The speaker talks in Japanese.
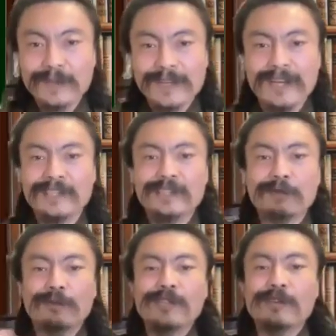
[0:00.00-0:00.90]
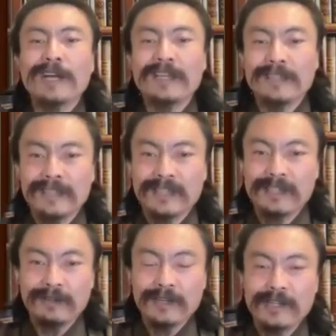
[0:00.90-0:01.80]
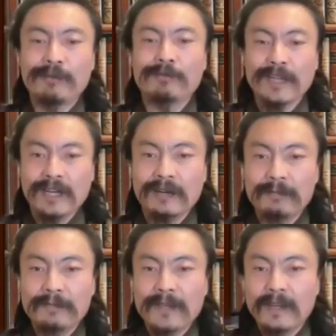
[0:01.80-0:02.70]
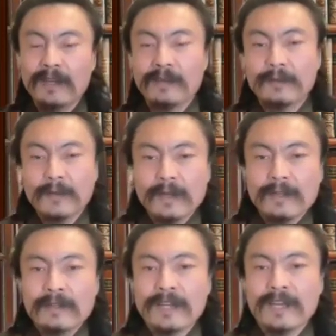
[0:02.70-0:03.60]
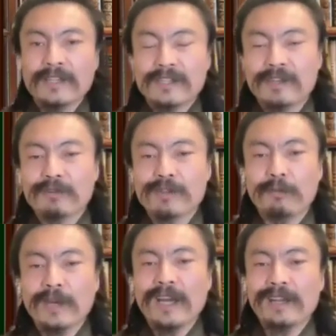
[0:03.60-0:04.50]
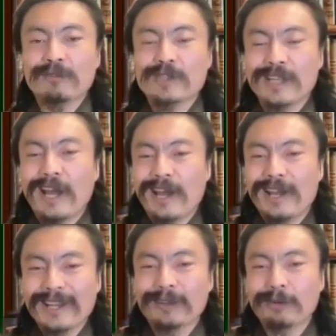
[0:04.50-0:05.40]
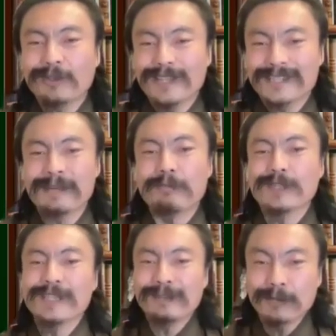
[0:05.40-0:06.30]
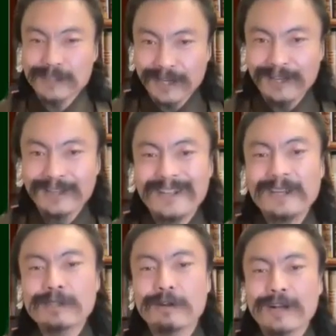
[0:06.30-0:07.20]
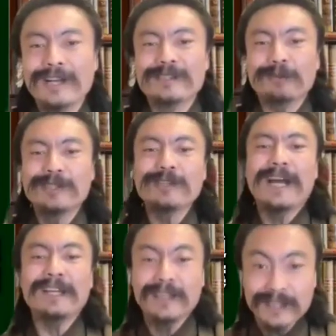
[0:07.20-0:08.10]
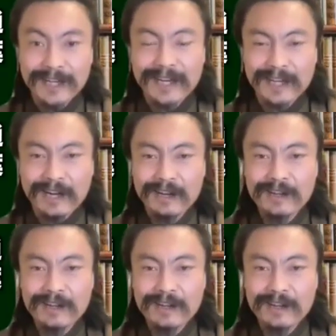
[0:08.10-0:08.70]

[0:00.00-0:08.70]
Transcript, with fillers: 感情と一緒に入ってきた記憶だから。で、授業中ボケーっとしてた時のやつ全部忘れてますね。それを感情と一緒に入ってきてないから。